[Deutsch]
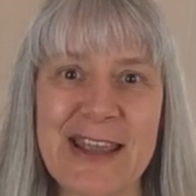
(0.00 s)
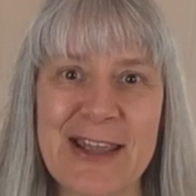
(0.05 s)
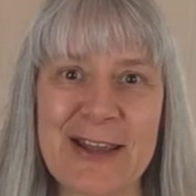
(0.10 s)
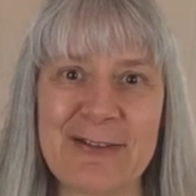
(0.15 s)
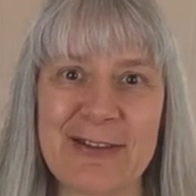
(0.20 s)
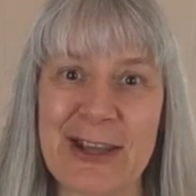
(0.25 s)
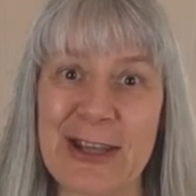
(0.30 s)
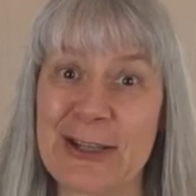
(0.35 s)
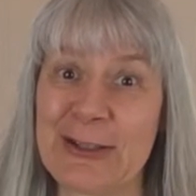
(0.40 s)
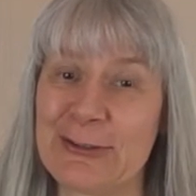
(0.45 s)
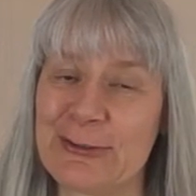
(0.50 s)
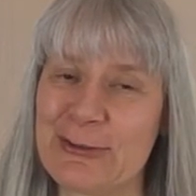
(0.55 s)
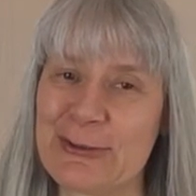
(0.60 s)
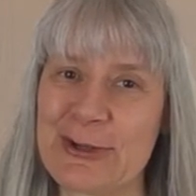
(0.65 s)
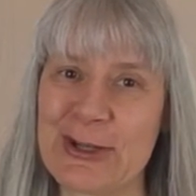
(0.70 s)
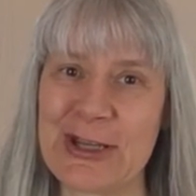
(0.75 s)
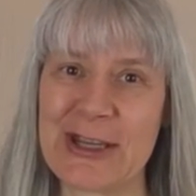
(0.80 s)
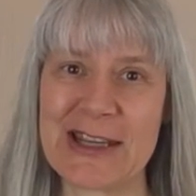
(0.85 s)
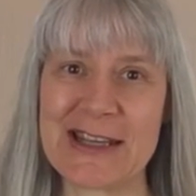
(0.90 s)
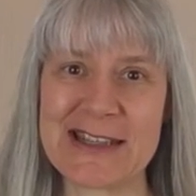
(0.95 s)
Wenn du
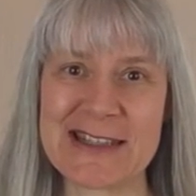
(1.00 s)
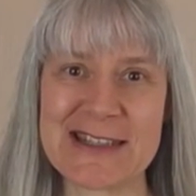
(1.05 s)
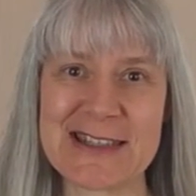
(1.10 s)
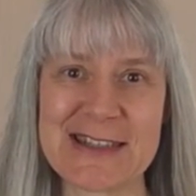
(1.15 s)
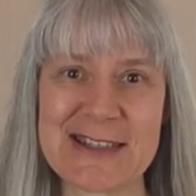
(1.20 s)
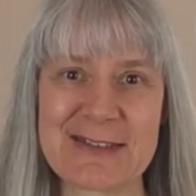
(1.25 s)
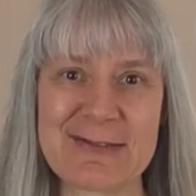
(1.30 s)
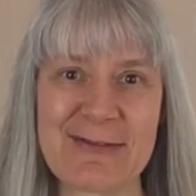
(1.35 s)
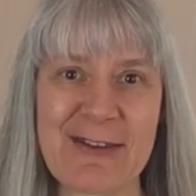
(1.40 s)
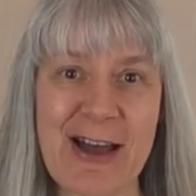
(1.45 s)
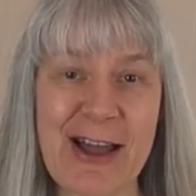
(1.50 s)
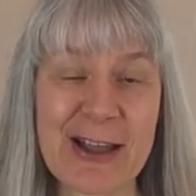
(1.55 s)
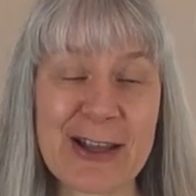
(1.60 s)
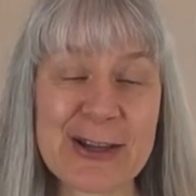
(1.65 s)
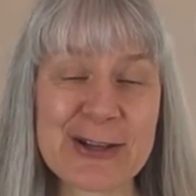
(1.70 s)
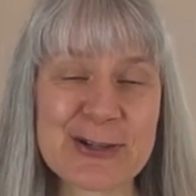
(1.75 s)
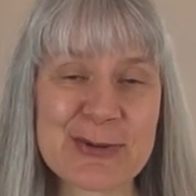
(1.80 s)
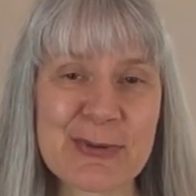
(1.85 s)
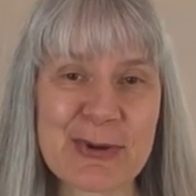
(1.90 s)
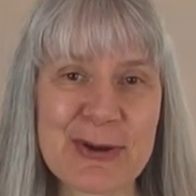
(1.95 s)
dich jetzt
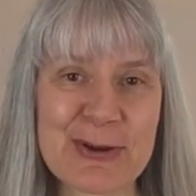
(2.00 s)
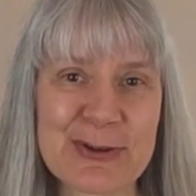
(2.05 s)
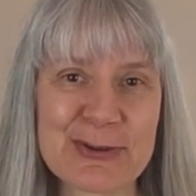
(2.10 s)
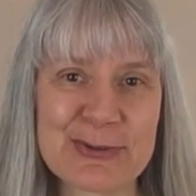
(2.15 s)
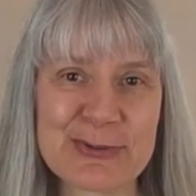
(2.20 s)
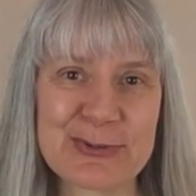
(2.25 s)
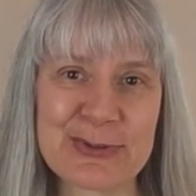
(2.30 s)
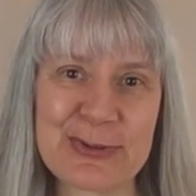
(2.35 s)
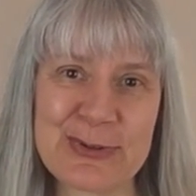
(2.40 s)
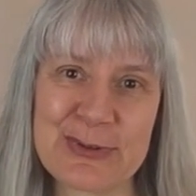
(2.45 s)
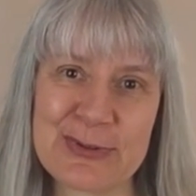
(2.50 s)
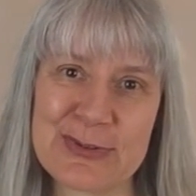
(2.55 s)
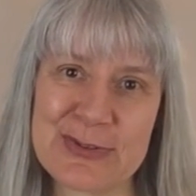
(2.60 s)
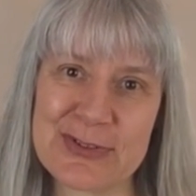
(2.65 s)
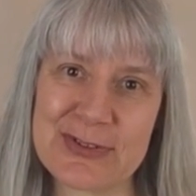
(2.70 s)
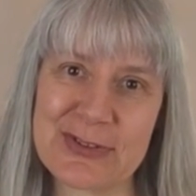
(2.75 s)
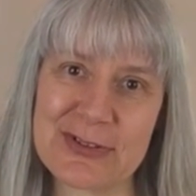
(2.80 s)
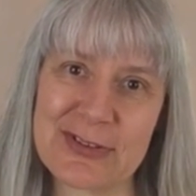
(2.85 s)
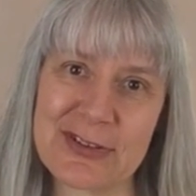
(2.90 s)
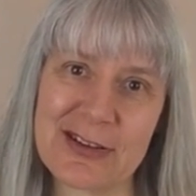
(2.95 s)
angesprochen
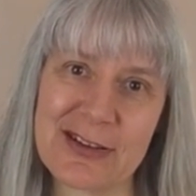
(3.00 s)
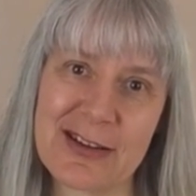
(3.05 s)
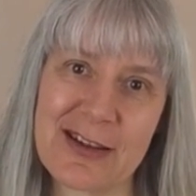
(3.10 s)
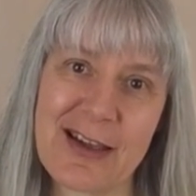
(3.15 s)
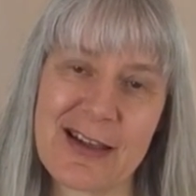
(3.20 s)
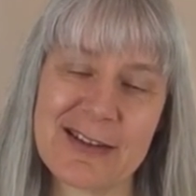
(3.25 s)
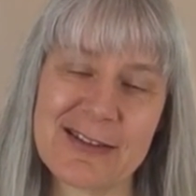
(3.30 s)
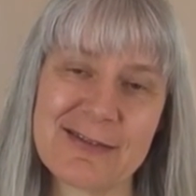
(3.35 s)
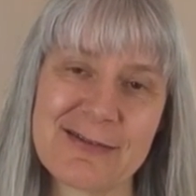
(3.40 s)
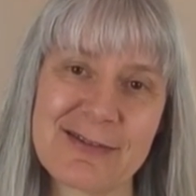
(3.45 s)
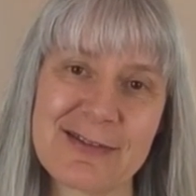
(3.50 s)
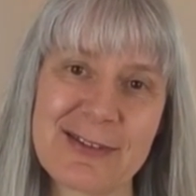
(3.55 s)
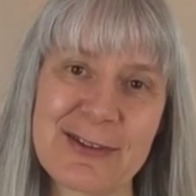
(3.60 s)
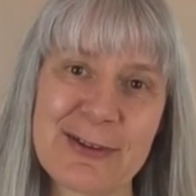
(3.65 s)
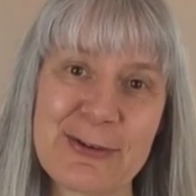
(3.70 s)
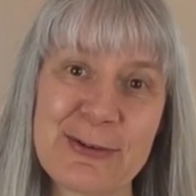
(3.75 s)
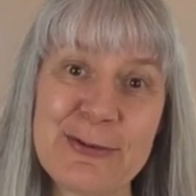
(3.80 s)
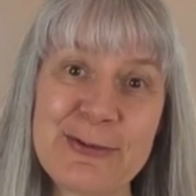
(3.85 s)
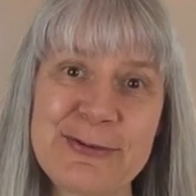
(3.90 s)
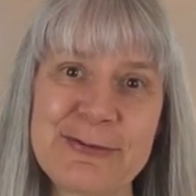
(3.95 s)
fühlst, dann
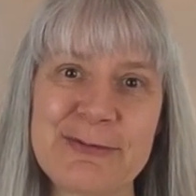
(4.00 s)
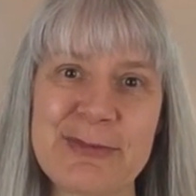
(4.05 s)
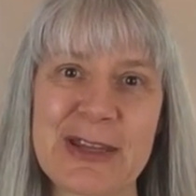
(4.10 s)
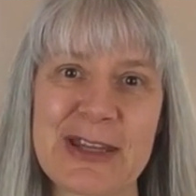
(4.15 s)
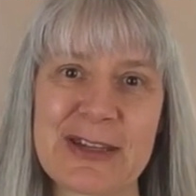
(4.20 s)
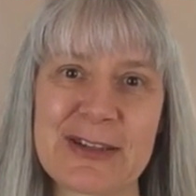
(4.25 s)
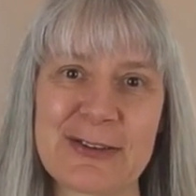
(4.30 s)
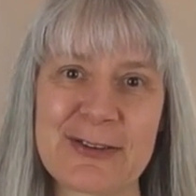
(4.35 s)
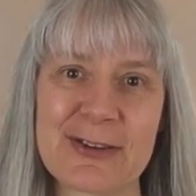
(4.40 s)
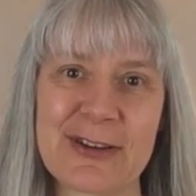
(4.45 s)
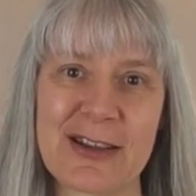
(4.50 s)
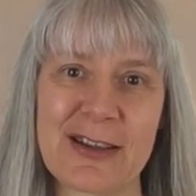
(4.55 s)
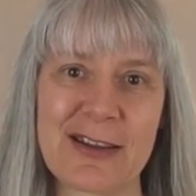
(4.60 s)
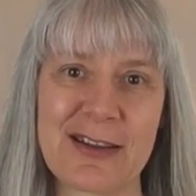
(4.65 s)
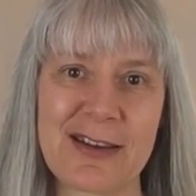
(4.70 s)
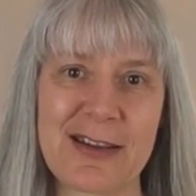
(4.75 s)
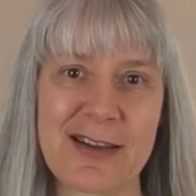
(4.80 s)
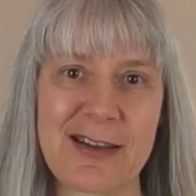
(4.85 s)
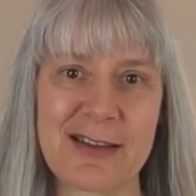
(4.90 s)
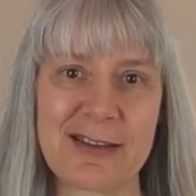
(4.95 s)
ruf mich doch
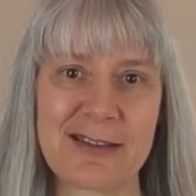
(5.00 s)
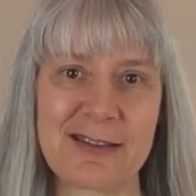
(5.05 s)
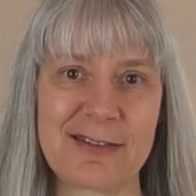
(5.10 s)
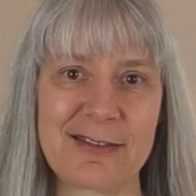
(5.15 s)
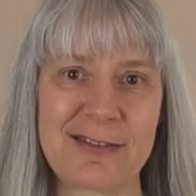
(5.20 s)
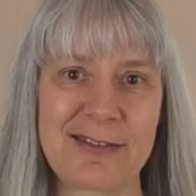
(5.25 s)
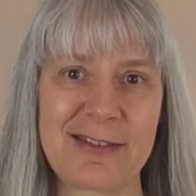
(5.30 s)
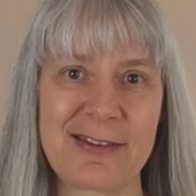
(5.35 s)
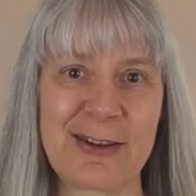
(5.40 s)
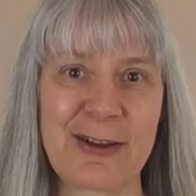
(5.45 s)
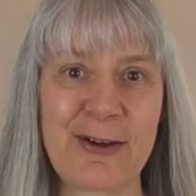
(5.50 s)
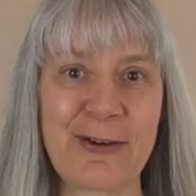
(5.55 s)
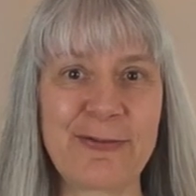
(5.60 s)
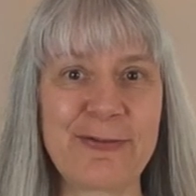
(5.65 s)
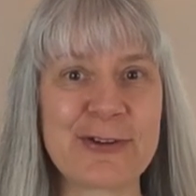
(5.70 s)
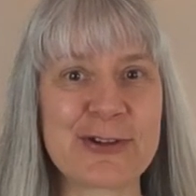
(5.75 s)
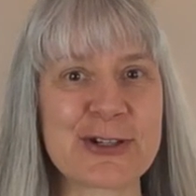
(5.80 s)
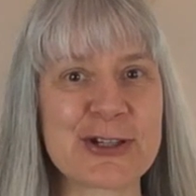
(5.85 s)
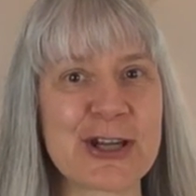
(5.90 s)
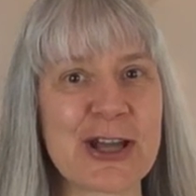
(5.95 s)
gerne an
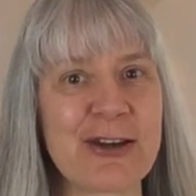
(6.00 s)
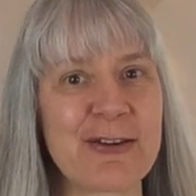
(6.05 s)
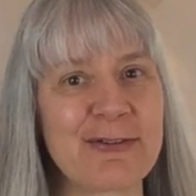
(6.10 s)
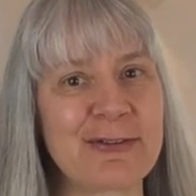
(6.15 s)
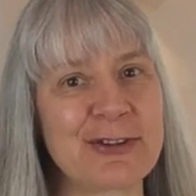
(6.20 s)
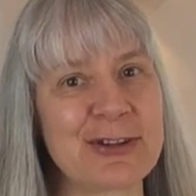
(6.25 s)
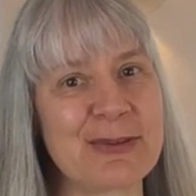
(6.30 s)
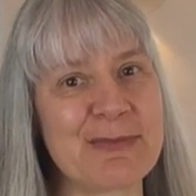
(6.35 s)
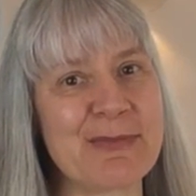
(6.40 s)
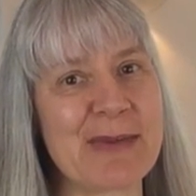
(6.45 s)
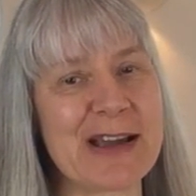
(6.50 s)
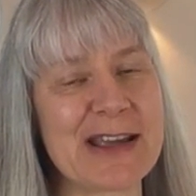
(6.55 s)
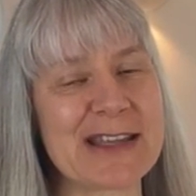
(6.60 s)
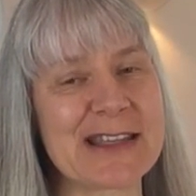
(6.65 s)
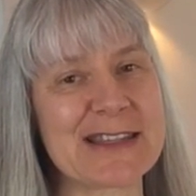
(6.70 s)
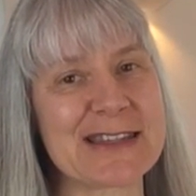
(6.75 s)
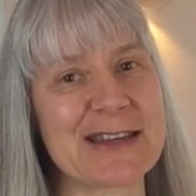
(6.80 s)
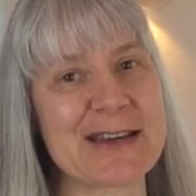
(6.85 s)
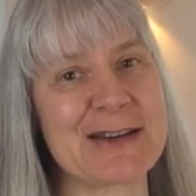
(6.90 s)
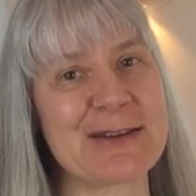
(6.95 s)
und wir schauen
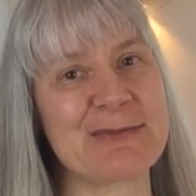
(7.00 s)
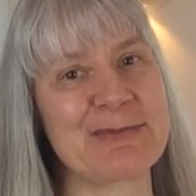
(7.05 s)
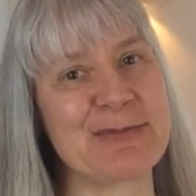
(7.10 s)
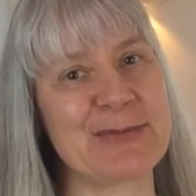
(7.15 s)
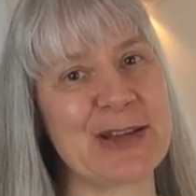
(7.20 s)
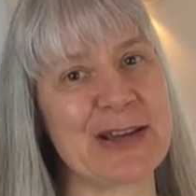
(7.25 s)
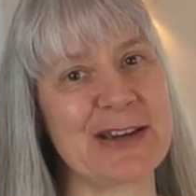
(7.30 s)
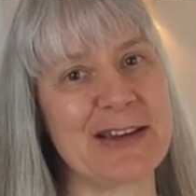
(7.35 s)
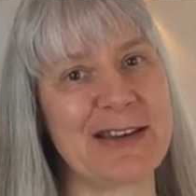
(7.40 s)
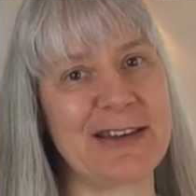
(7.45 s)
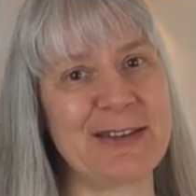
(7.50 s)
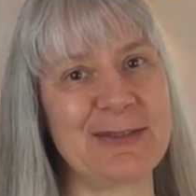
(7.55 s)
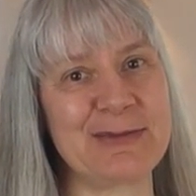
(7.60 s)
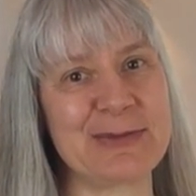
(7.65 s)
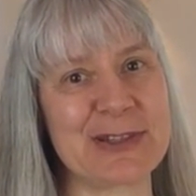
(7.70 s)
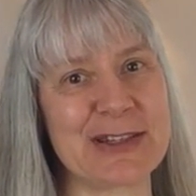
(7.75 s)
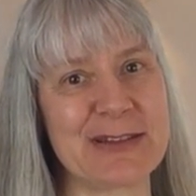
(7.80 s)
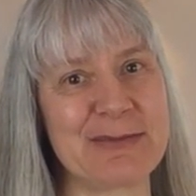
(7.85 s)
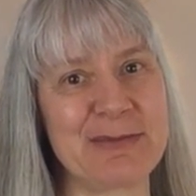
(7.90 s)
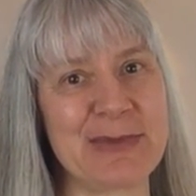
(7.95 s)
gemeinsam nach einem
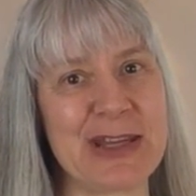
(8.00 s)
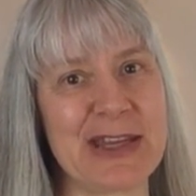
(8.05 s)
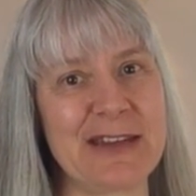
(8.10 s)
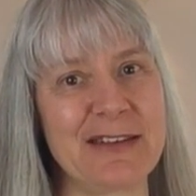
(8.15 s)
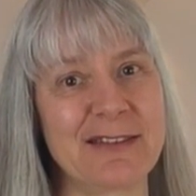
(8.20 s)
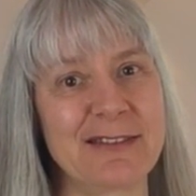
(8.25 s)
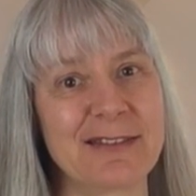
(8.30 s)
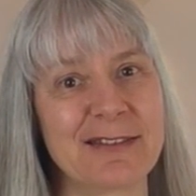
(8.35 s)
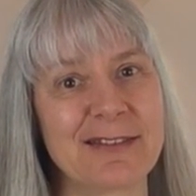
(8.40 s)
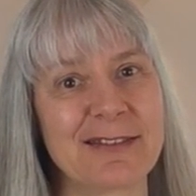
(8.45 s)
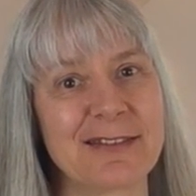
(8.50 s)
Termin.